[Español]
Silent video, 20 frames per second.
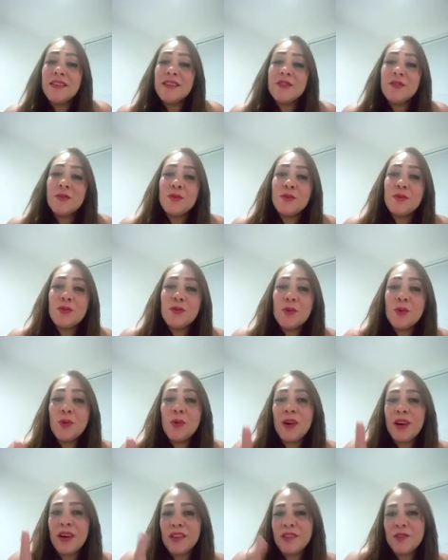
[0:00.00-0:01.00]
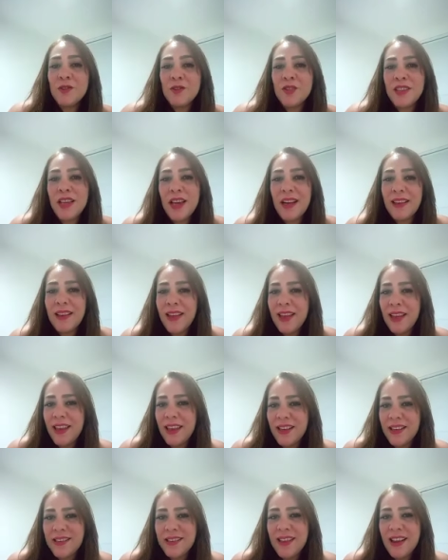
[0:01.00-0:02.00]
su red social de
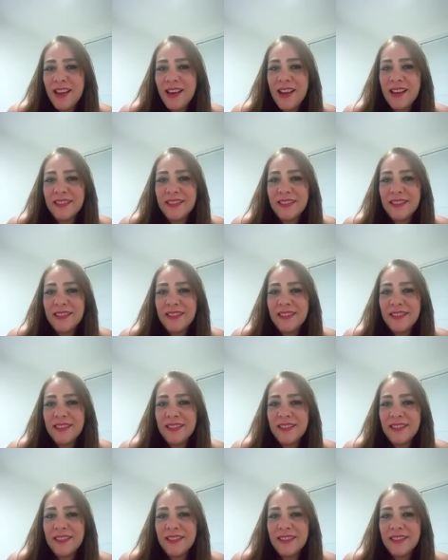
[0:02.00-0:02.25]
Instagram.